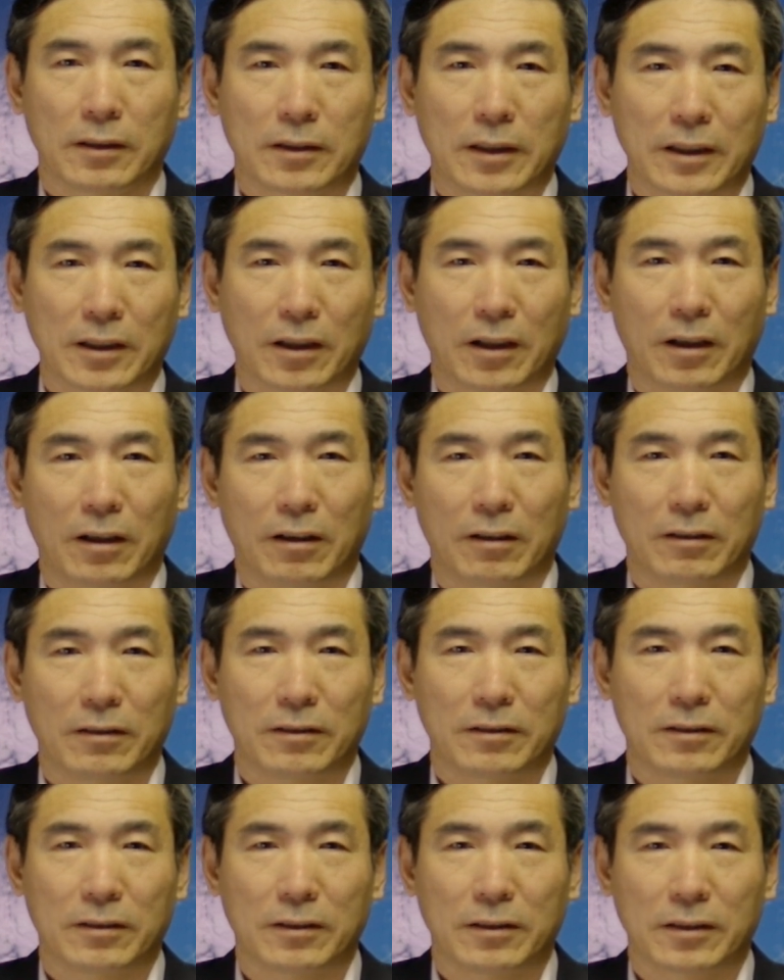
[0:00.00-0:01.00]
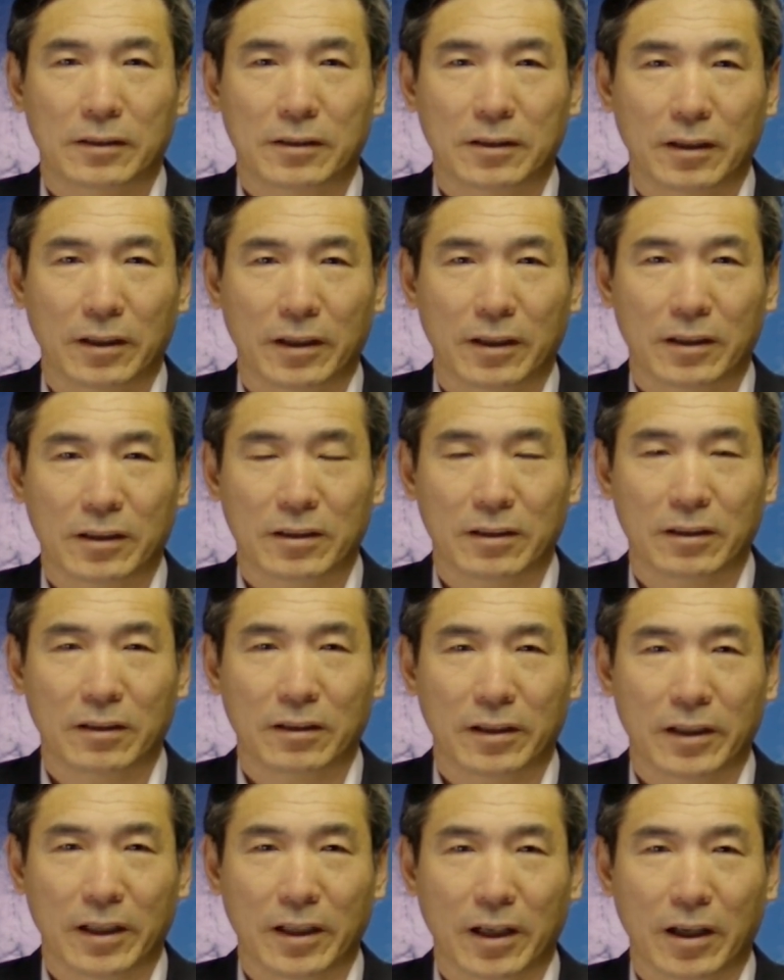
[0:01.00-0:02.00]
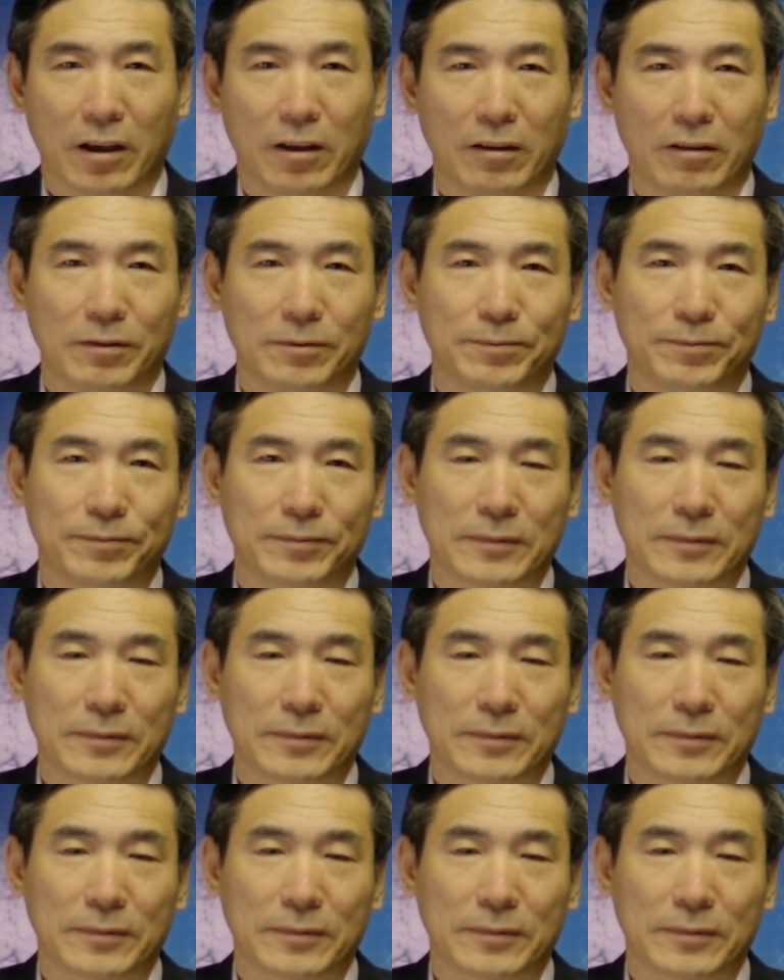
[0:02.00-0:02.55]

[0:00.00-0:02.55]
大家好，这里是理聊，